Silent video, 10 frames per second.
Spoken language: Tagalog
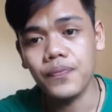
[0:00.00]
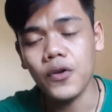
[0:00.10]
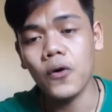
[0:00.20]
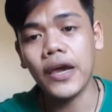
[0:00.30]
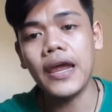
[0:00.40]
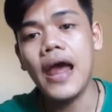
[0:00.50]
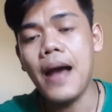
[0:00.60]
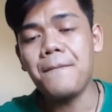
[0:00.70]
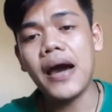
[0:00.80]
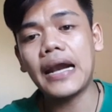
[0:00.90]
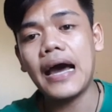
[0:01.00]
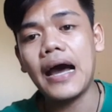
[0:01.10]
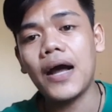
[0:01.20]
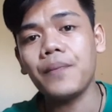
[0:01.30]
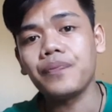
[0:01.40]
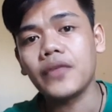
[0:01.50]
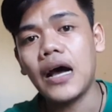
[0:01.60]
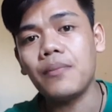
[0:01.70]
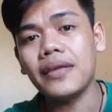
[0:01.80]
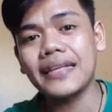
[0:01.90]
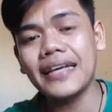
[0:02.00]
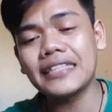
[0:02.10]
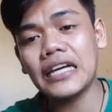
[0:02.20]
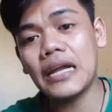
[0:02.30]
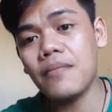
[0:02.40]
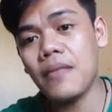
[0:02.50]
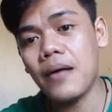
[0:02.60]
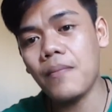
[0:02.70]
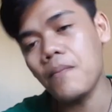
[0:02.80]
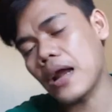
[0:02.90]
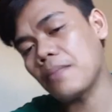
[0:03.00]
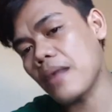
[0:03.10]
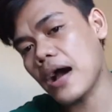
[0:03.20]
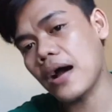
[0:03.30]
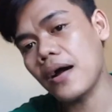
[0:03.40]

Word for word: Okay? Para um, in case nga na ma, ma, ma,